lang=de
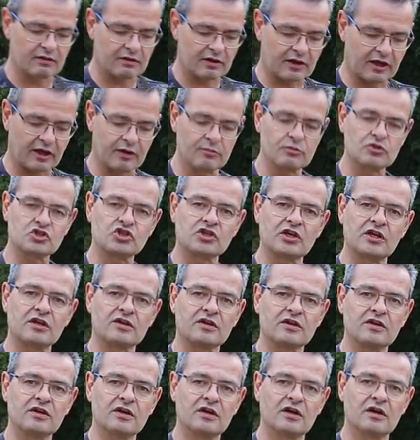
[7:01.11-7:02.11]
Grimm steht
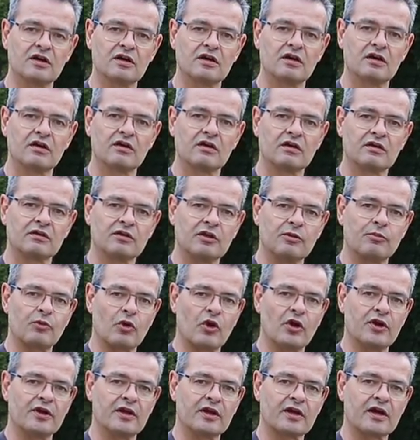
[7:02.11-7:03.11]
hier. Die
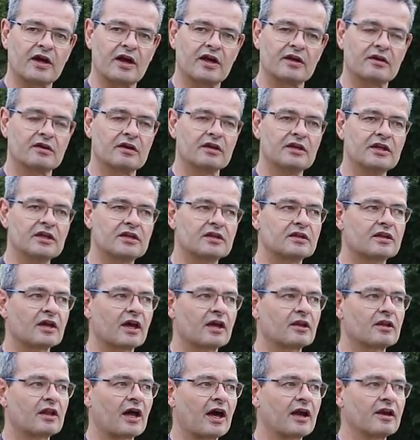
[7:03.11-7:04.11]
Beute kann nicht
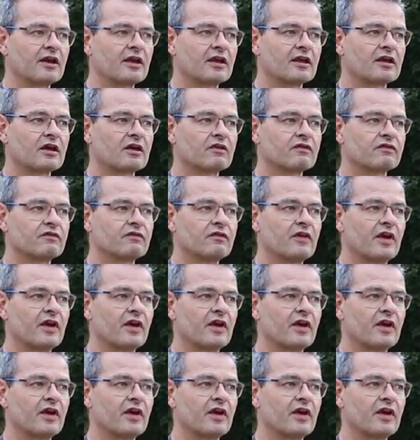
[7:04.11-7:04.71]
direkt angegriffen